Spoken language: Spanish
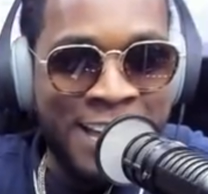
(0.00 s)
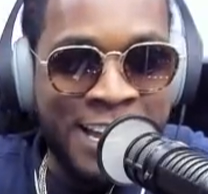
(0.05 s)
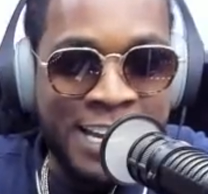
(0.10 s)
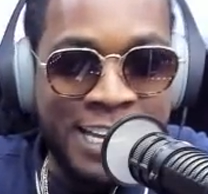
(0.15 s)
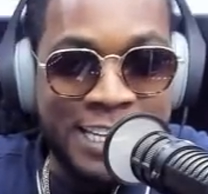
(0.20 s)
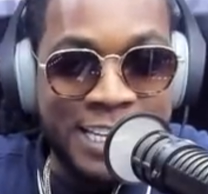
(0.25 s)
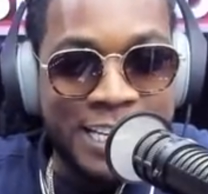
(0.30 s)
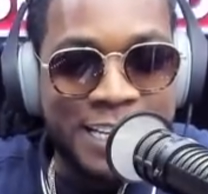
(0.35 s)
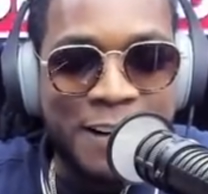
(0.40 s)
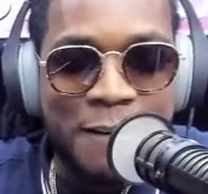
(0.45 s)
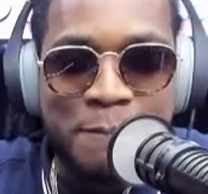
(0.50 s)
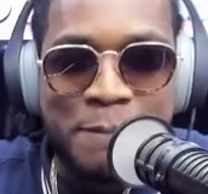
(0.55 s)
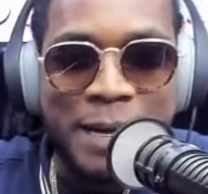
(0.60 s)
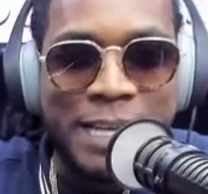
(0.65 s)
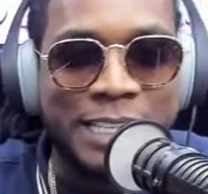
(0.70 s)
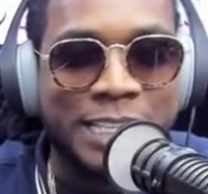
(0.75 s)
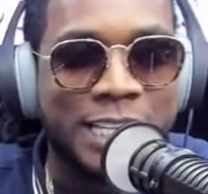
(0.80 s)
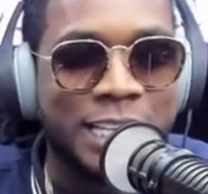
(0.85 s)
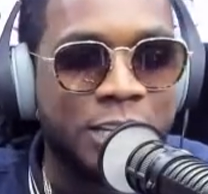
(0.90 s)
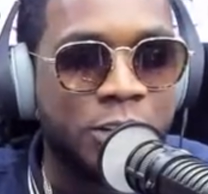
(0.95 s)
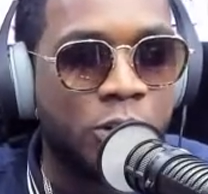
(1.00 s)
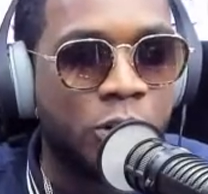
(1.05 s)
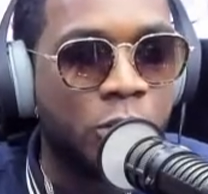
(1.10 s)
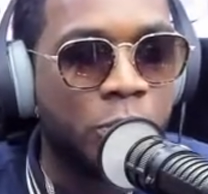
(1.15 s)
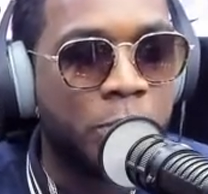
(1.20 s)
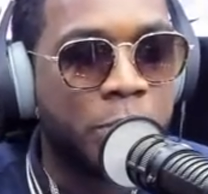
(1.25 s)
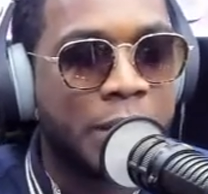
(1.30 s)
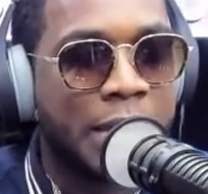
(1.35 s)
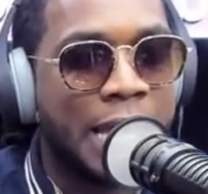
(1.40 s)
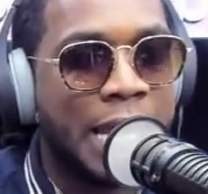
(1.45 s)
Y de repente digo,
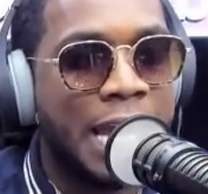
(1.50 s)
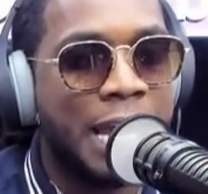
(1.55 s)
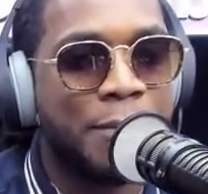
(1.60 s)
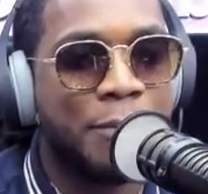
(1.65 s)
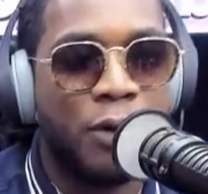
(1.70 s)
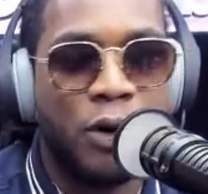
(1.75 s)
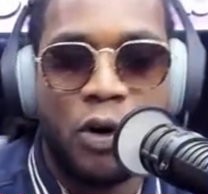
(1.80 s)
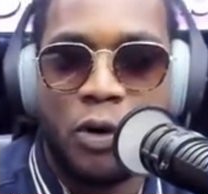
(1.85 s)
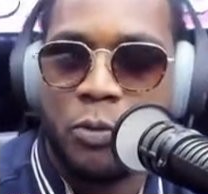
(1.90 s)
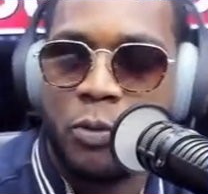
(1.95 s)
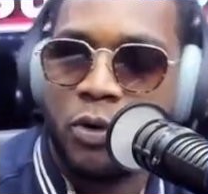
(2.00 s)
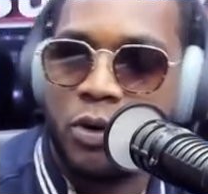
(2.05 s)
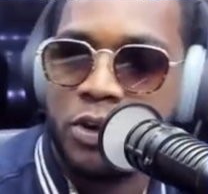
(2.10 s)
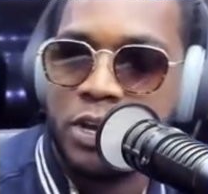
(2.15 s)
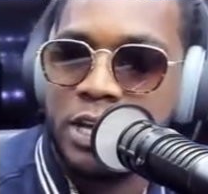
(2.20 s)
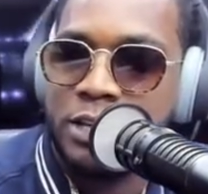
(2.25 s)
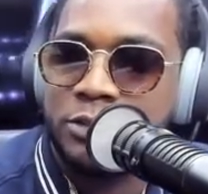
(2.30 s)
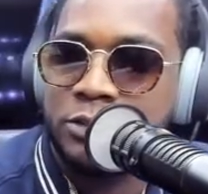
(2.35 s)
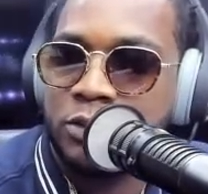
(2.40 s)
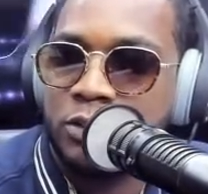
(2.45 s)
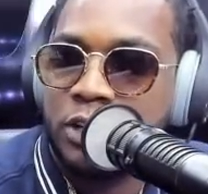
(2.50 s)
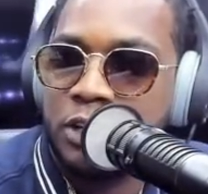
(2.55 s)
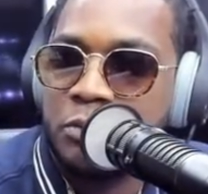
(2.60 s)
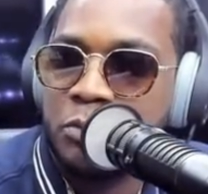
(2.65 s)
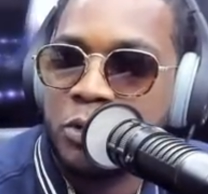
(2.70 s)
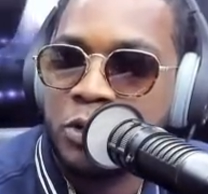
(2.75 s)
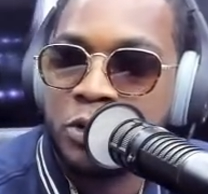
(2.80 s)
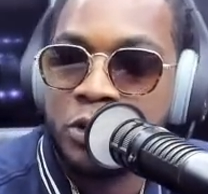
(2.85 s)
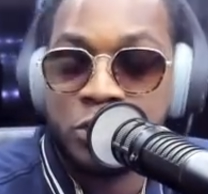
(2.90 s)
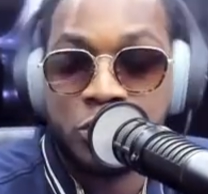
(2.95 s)
qué bobo, Jason, el
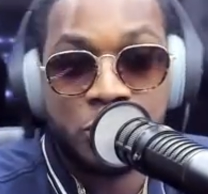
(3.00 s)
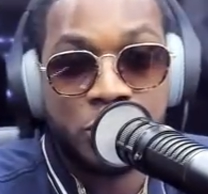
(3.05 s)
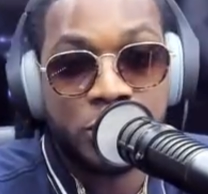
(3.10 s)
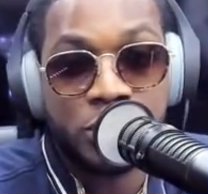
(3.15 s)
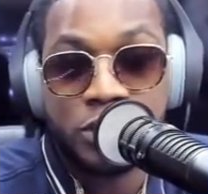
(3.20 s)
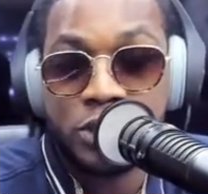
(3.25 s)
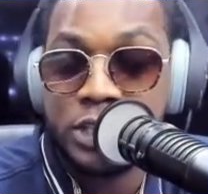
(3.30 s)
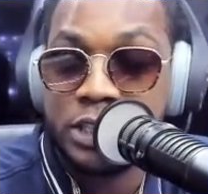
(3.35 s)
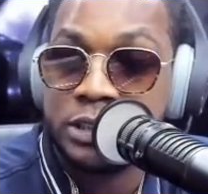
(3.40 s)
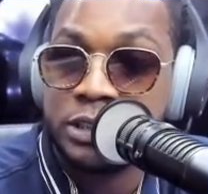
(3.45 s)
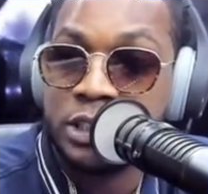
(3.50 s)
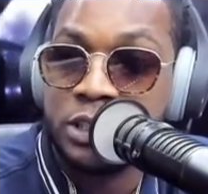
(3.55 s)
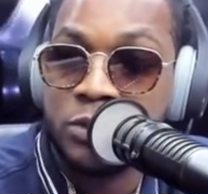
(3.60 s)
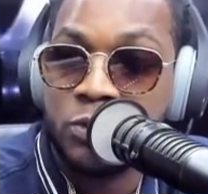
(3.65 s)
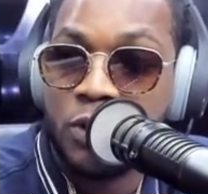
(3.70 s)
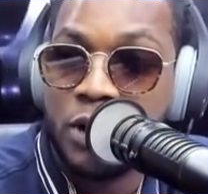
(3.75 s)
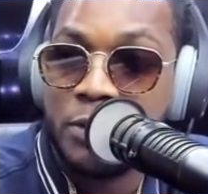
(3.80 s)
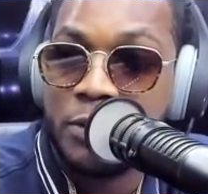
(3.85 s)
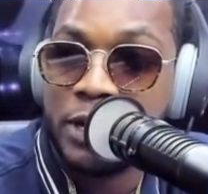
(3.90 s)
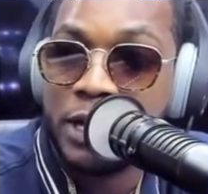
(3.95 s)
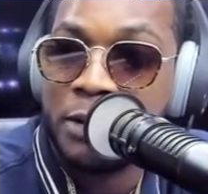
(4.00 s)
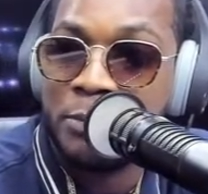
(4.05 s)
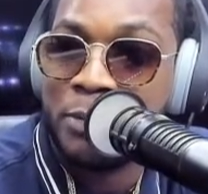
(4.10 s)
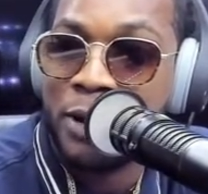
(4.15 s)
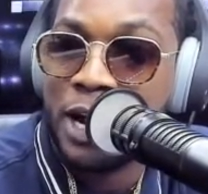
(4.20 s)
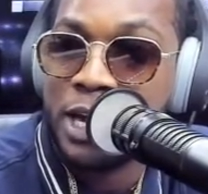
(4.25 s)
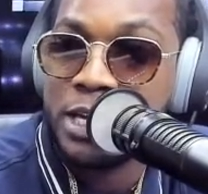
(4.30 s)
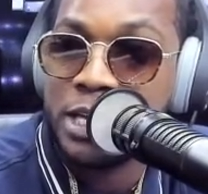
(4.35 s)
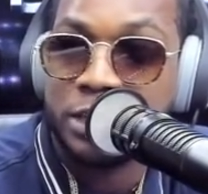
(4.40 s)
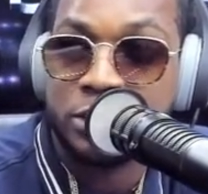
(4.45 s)
mono número 19 en
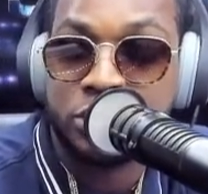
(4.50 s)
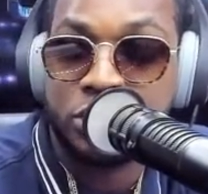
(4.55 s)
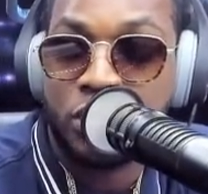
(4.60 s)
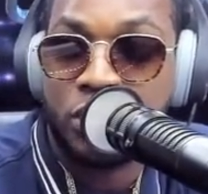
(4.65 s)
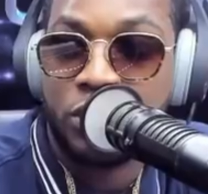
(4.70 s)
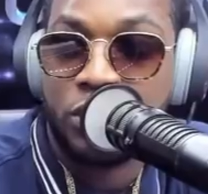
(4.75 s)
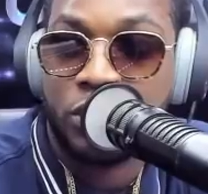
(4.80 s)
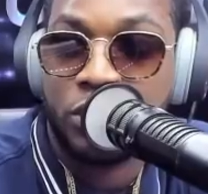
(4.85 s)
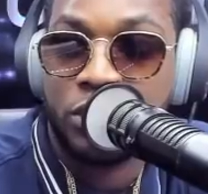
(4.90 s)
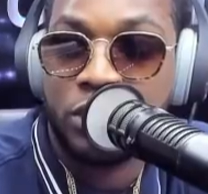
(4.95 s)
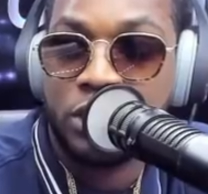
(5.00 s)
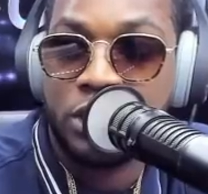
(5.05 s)
España, solo.